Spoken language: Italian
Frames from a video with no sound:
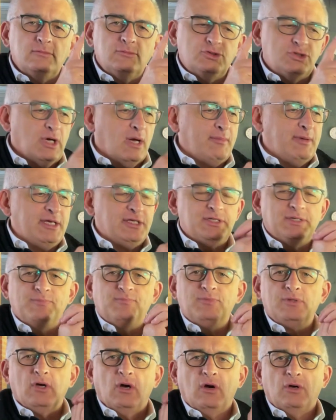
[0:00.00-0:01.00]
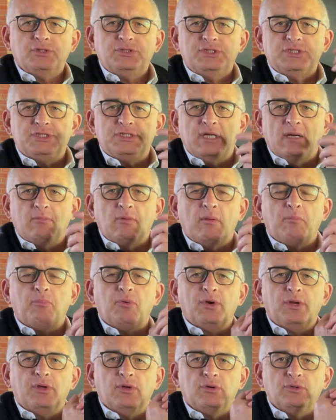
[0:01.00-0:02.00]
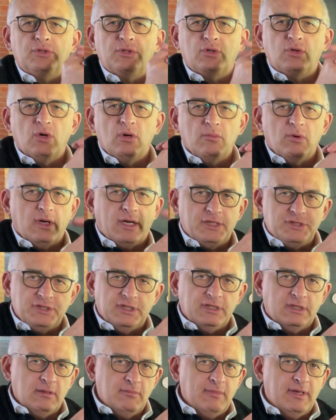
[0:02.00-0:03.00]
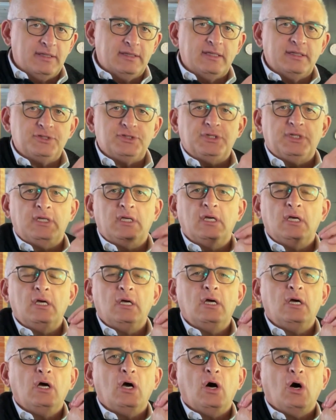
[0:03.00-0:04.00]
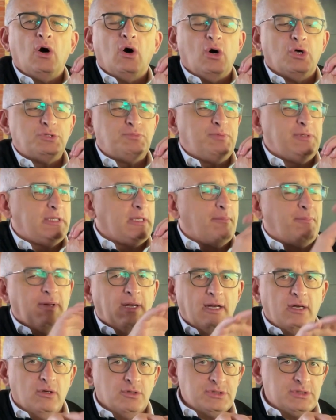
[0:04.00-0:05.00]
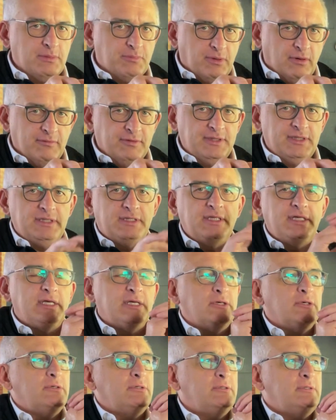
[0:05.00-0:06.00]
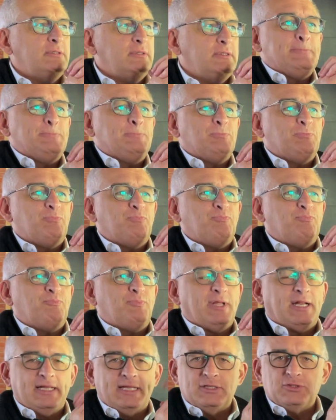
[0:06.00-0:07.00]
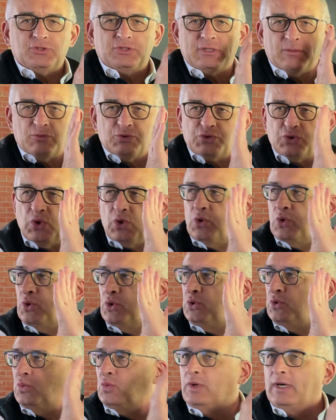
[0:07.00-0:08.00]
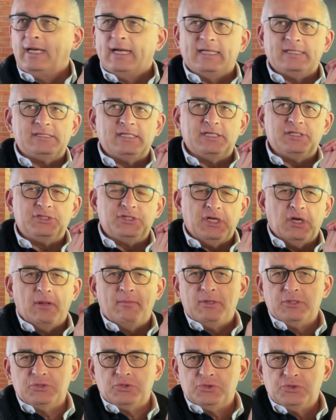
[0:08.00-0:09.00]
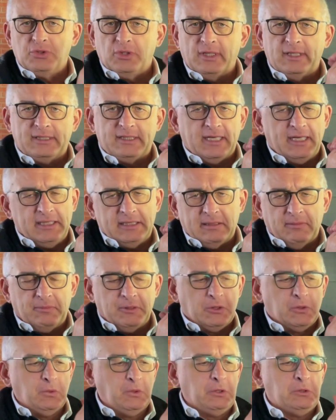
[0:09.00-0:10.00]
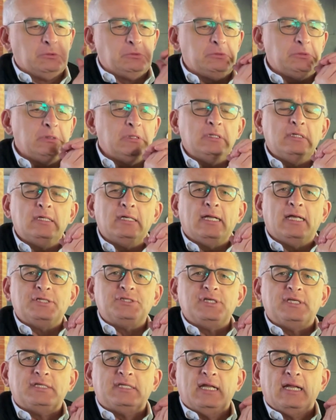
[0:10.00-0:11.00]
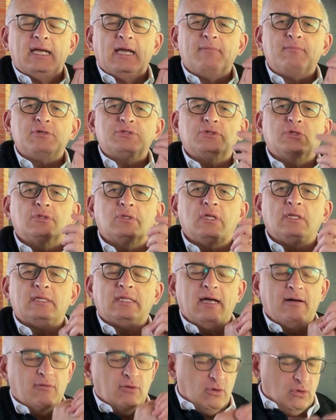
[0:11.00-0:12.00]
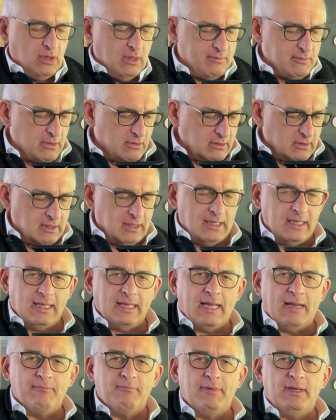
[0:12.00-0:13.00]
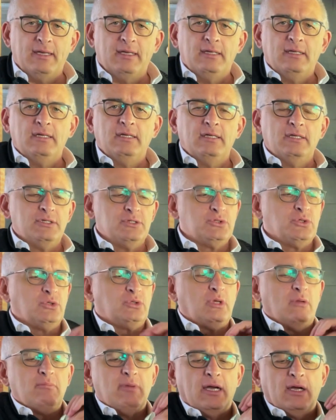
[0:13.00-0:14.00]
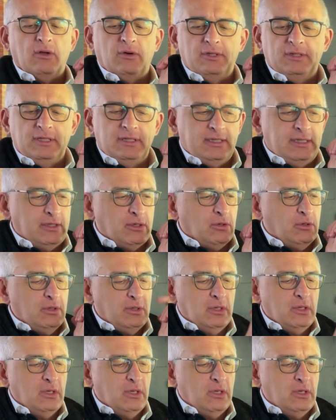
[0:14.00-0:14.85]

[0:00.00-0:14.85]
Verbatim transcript: Ciao amici, oggi siamo al poligono di Como che gentilmente ci ospita per le nostre prove di tiro. Per adesso siamo solo noi due, grazie al cielo è mezzogiorno e 30, per cui non, la gente ha le gambe sotto al tavolo, noi abbiamo le gambe sotto al bancone di tiro.